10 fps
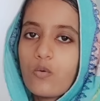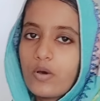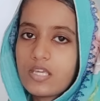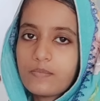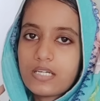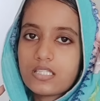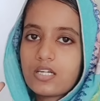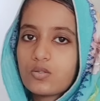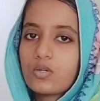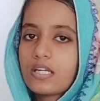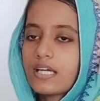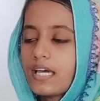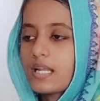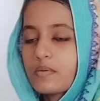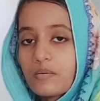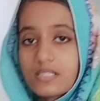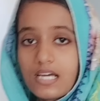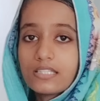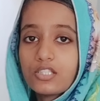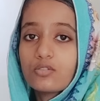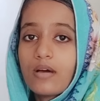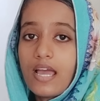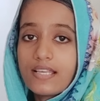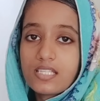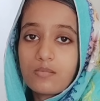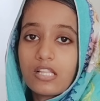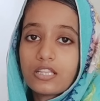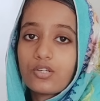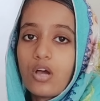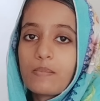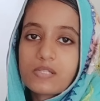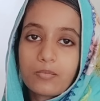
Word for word: वहीं पर दर्द हो रहा है खैर अभी मैं जाती हूँ भाई से मिलती हूँ आप